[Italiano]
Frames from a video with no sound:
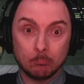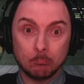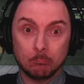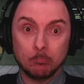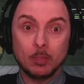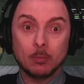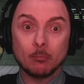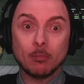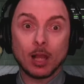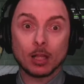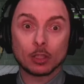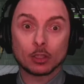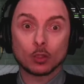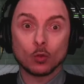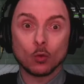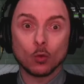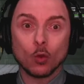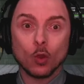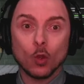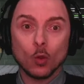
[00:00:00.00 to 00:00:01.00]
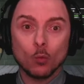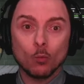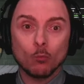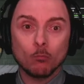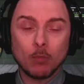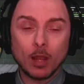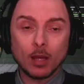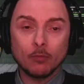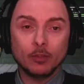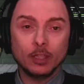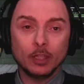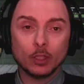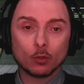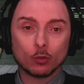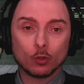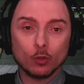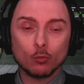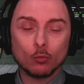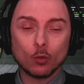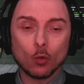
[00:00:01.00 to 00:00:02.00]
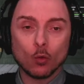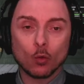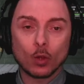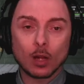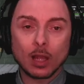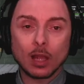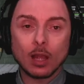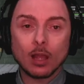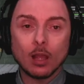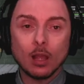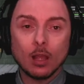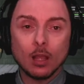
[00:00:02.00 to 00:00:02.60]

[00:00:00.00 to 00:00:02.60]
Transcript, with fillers: mi immagino un bel video di un'ora